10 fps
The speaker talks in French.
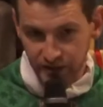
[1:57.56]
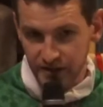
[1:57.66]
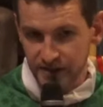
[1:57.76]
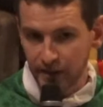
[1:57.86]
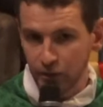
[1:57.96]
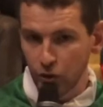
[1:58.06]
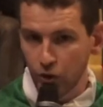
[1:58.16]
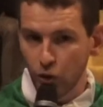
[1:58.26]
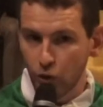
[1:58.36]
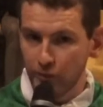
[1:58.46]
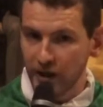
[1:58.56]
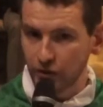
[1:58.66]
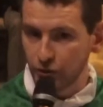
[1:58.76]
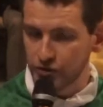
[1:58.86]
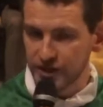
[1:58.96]
Testament, on
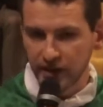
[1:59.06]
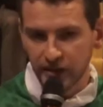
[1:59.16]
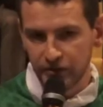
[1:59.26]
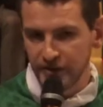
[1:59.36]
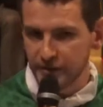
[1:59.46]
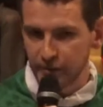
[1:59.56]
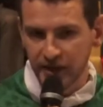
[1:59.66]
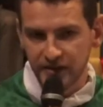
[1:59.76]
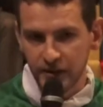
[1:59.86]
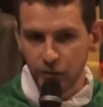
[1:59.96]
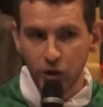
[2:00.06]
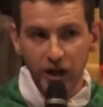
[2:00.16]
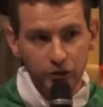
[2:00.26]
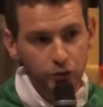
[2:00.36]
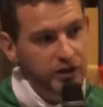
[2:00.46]
parle de sacrifice pratiquement
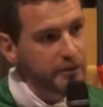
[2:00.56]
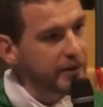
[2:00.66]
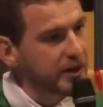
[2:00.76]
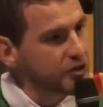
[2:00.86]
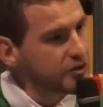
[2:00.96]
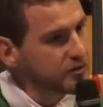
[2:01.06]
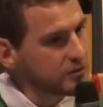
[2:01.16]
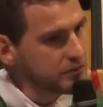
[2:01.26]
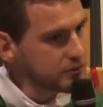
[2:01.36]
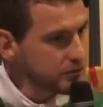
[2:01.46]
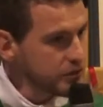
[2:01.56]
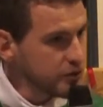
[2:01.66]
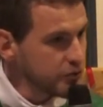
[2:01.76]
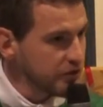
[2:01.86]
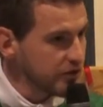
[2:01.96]
à toutes les pages. Si
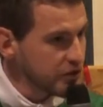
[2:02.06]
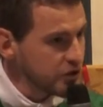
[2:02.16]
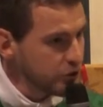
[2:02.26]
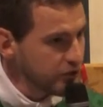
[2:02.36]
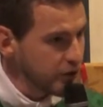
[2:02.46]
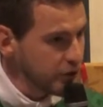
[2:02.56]
vous avez déjà ouvert